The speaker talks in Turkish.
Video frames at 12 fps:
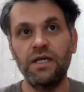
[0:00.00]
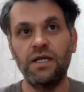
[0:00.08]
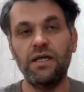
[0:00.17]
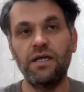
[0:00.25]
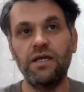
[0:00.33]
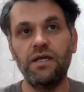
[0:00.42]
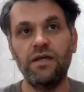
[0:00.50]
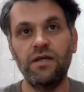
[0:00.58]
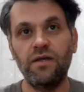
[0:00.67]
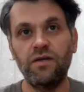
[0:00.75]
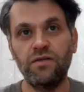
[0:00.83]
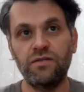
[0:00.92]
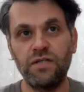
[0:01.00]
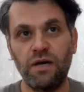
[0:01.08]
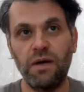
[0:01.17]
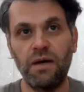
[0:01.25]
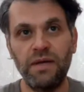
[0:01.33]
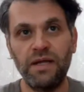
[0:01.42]
e,
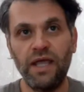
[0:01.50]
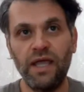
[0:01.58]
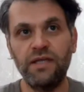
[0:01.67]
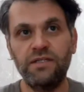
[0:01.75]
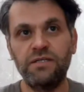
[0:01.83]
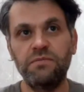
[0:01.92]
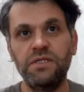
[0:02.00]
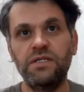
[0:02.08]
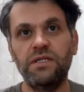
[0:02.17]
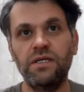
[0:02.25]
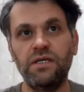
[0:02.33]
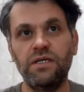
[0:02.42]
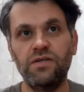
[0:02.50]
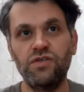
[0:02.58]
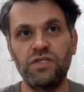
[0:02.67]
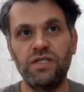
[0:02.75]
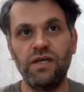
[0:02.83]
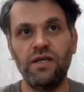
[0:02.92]
tamamen eğitimin e,
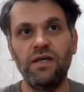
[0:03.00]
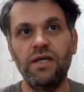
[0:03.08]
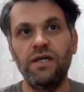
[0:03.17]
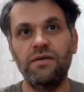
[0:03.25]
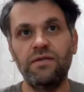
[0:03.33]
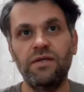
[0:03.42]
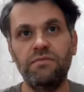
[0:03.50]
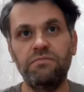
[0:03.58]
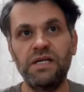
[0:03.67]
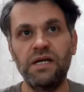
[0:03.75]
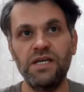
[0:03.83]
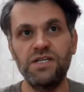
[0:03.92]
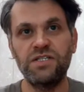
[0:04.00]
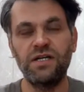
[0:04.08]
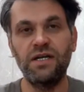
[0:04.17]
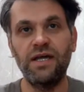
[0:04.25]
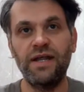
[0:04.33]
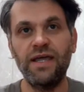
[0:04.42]
işte e,
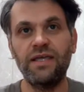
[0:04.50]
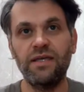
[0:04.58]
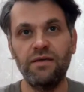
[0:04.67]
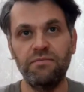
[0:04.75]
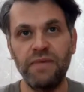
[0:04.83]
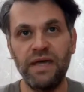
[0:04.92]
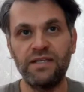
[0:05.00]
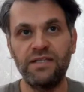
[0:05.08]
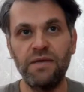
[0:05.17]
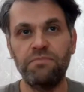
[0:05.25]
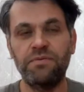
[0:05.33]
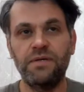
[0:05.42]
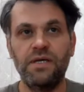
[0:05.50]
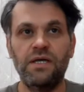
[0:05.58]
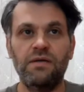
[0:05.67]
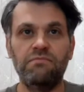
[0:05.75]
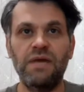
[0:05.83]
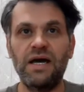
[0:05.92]
birleştirilerek e, mektep
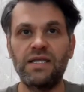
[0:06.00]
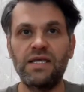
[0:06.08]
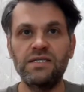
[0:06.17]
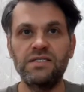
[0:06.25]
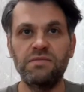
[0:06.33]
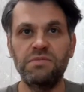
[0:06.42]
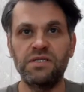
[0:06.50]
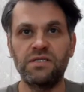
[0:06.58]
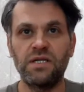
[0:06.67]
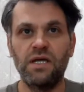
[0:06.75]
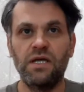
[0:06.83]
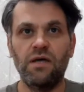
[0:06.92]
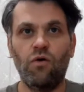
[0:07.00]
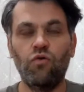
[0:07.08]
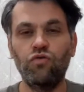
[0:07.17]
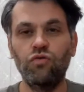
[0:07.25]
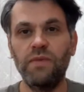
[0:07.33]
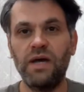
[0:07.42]
merkezli bir
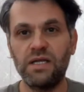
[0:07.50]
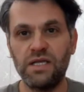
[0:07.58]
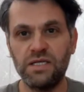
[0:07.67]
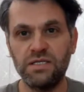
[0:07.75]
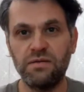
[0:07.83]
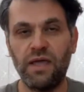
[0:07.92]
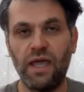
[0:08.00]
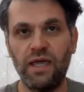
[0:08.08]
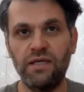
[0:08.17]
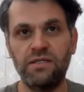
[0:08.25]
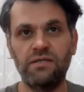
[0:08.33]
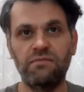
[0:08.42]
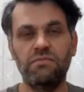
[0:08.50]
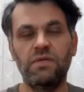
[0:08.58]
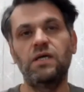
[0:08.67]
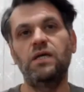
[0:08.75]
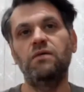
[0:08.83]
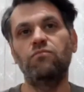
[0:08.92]
okul merkezi ve eğitim
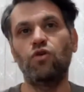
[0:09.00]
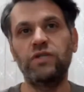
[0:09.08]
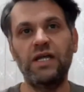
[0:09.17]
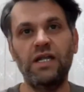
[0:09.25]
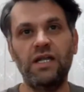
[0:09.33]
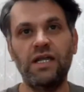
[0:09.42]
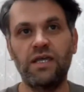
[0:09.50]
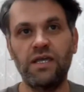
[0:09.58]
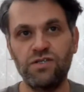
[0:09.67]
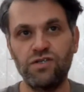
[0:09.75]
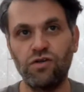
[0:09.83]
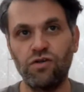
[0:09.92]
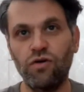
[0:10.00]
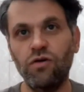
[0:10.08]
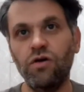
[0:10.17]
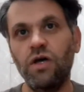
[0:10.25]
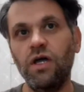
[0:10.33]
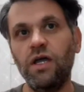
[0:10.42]
modeline
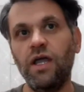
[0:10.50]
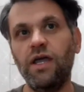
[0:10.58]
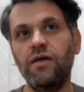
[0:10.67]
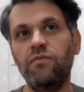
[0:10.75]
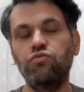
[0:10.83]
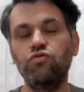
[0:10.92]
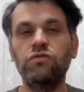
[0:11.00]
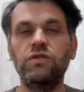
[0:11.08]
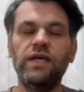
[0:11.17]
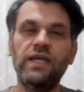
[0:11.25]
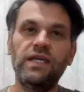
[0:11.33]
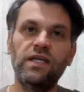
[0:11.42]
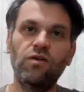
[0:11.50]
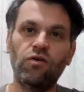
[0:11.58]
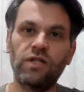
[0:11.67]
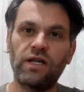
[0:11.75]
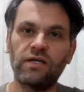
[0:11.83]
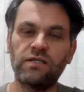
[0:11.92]
geçiliyor. E, bununla ilgili
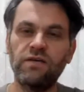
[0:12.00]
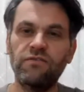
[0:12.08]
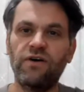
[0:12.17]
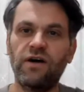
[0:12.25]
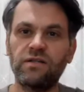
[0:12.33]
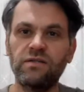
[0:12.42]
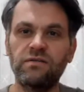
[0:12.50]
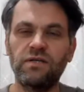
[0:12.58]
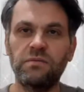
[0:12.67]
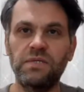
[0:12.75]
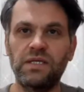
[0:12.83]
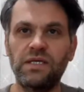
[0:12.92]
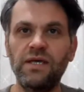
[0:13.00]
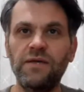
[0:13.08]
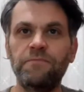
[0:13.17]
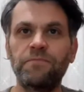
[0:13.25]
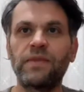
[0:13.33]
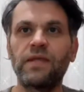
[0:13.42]
olarak da farklı tabii
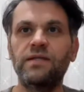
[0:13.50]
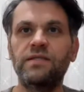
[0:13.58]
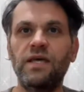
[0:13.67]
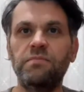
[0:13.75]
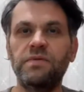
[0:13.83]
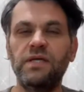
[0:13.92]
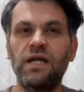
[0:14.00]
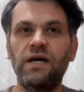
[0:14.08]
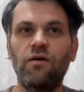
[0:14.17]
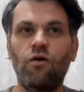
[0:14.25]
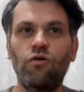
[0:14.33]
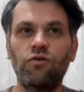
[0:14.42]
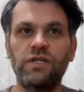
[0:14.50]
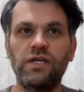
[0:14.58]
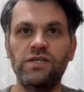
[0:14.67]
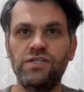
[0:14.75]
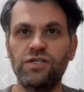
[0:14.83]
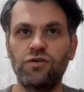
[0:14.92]
ki tepkiler
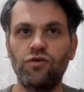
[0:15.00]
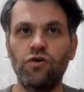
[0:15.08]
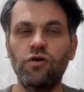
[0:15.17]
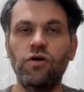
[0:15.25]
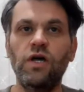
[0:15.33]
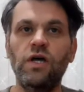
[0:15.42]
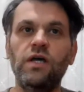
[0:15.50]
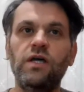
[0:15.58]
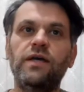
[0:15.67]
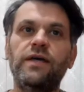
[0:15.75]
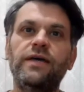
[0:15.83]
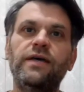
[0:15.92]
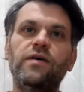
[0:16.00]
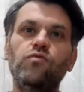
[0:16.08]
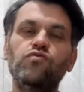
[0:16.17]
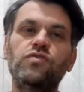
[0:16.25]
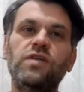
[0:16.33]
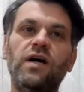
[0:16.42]
ortaya çıkıyor. E,
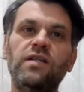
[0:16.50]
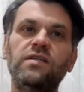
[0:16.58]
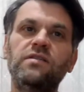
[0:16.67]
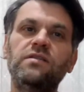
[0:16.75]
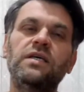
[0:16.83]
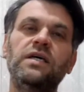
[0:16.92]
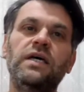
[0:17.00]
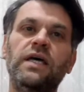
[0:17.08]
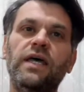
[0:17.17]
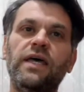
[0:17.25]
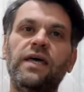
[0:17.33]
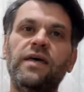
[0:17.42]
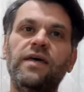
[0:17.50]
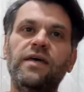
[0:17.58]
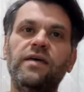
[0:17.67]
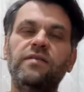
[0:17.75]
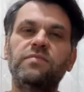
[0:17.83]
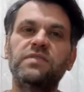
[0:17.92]
üstadın
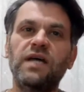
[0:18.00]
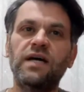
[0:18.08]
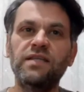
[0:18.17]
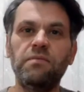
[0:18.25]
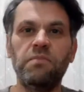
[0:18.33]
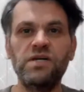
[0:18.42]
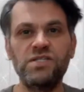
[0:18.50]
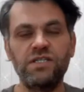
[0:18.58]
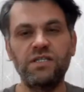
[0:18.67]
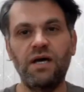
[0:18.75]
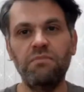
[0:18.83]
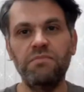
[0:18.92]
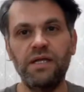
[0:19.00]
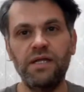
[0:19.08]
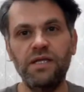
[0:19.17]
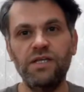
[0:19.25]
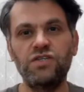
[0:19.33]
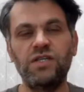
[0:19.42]
e, zaten başından
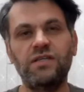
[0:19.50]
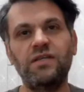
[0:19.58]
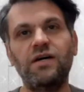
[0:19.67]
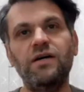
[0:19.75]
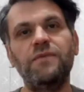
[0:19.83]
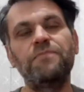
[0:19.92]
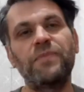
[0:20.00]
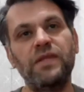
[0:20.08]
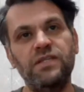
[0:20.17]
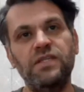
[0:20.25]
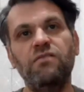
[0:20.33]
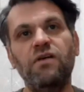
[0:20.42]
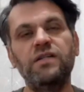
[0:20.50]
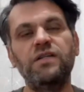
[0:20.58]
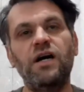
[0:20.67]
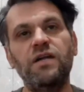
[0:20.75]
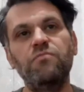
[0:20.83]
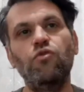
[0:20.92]
beri işte ta Divan-ı
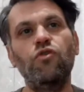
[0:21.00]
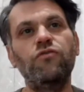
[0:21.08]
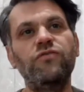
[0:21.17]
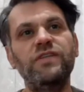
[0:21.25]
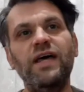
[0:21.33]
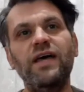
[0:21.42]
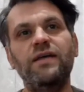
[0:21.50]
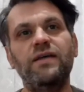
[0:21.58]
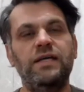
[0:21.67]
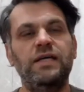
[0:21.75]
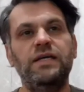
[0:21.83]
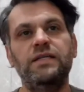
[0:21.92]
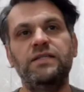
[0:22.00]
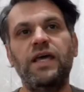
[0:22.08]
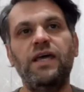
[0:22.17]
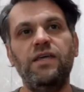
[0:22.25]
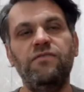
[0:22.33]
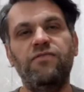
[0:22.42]
Harbi Örfi'de
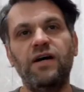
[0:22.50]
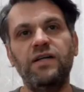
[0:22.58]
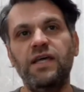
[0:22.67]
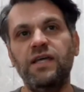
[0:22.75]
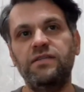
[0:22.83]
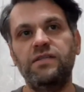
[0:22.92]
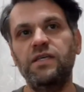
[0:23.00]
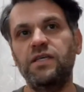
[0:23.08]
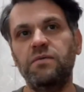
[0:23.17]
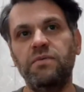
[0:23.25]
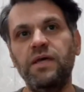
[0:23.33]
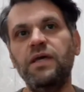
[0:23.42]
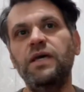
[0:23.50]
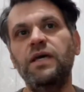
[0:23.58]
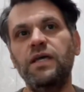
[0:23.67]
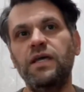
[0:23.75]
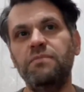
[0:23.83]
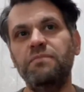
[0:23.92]
de ifade ettiği gibi
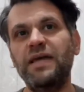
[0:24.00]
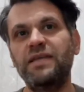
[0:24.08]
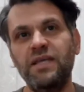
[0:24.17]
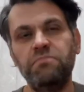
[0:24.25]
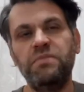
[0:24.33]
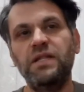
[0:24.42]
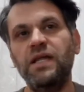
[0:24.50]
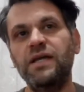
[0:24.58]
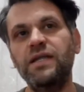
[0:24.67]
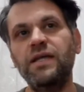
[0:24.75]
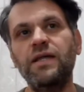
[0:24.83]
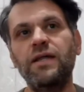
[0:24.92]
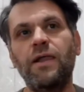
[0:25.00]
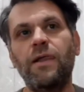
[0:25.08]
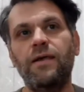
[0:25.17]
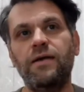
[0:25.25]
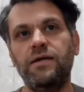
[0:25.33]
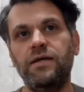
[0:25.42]
e, mekteplileri
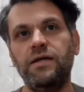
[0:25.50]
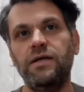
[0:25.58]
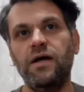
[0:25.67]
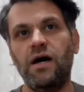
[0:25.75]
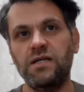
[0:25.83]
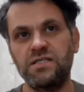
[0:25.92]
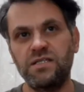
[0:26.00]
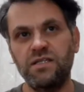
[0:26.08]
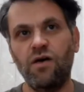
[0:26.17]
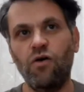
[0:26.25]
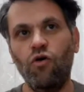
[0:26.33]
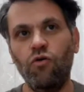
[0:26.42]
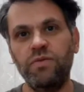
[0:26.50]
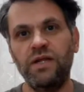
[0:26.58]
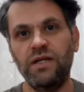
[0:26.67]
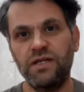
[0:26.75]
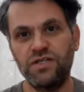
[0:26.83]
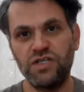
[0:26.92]
e, aslında ön
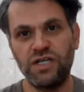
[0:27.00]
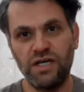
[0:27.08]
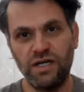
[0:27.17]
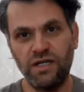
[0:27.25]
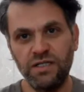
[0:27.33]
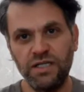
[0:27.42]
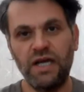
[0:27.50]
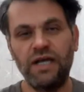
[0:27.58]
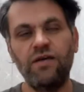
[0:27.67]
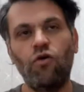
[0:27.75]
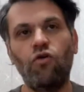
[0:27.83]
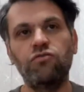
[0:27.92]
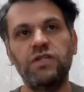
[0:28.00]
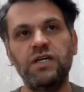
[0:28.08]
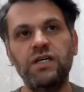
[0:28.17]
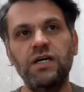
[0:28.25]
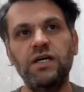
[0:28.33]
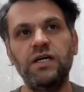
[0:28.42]
plana çıkaran yani
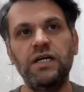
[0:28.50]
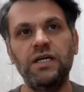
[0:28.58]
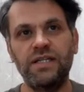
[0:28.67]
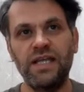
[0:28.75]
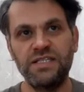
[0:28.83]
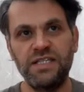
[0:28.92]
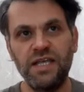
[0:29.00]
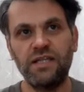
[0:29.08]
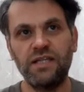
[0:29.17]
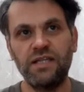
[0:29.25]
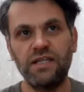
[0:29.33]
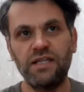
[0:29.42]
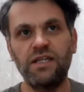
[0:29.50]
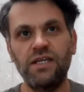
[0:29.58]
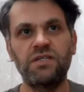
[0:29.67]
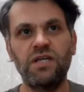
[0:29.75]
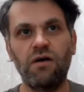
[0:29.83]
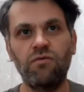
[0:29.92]
onlara
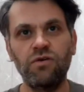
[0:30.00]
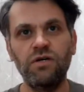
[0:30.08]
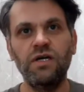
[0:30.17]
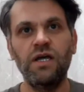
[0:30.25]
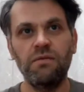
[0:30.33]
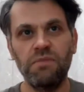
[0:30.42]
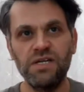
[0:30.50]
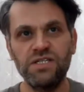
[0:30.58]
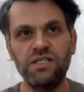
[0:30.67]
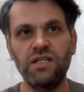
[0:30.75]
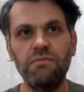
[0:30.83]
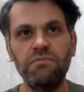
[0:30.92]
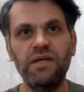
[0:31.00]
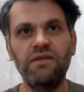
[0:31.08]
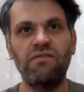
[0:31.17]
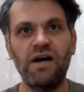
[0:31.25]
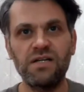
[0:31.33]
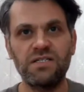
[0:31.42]
destekleyici bir tavrı başından
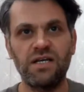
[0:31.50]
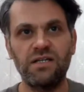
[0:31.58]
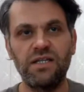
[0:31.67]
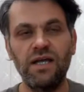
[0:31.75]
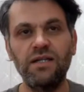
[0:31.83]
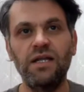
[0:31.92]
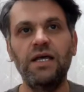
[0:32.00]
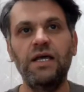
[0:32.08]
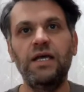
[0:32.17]
beri var zaten.